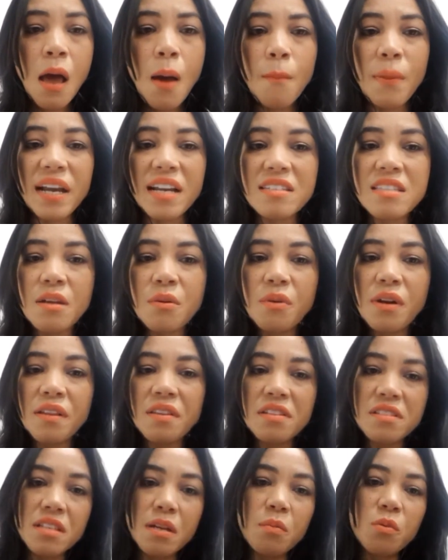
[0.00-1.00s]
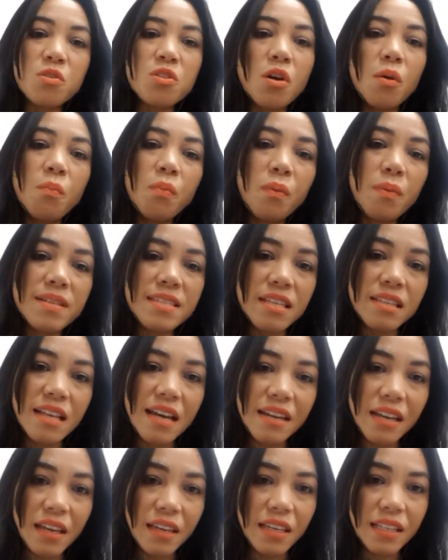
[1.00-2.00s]
para hacer una distribución
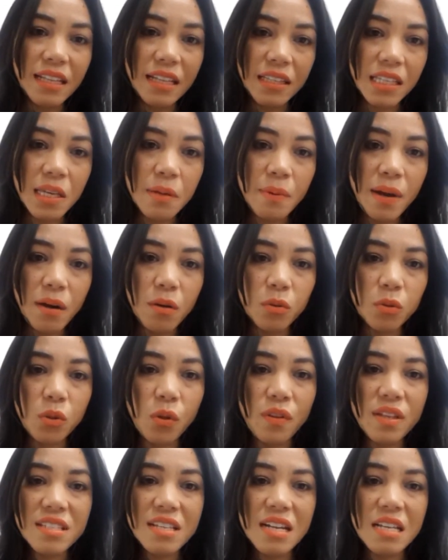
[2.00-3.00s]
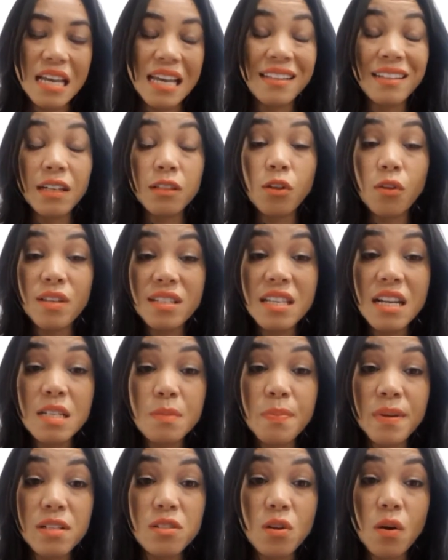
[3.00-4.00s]
publicitaria equitativa con todas entre todas
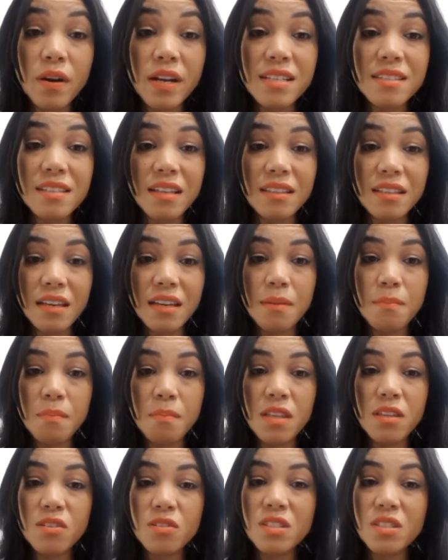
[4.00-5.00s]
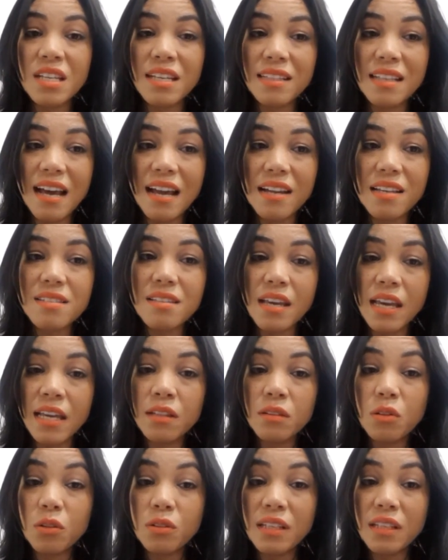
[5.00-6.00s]
las personas que tienen medios digitales,
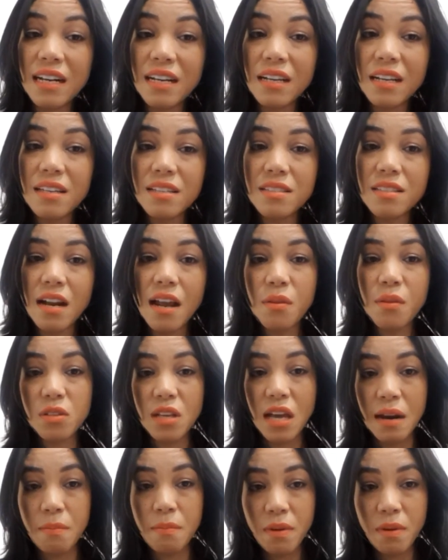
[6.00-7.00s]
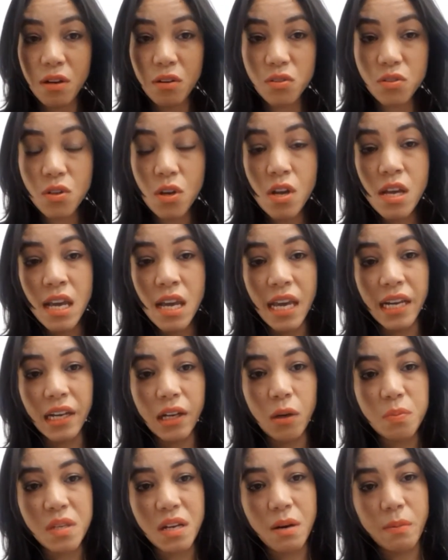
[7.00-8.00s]
en total registrados al menos
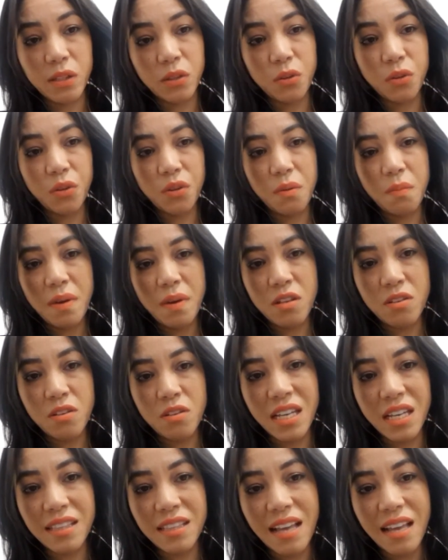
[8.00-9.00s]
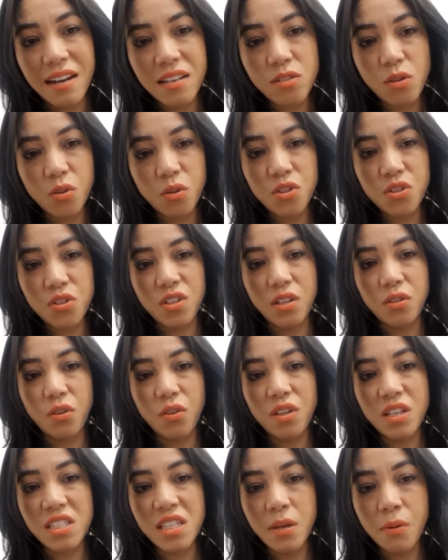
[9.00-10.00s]
en el Observatorio de Medios Digitales
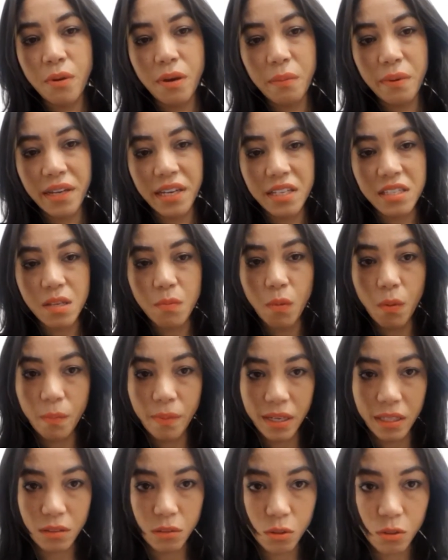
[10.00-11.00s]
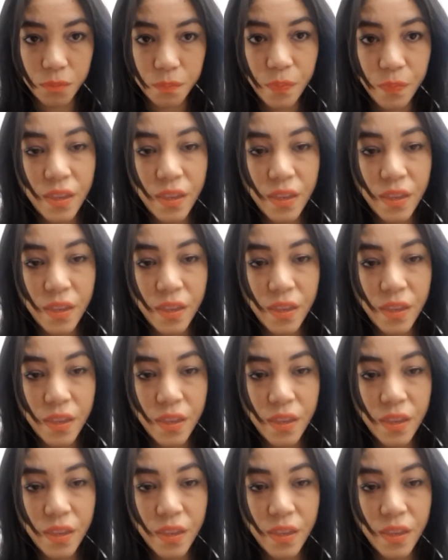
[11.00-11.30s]
diecinueve en ese momento.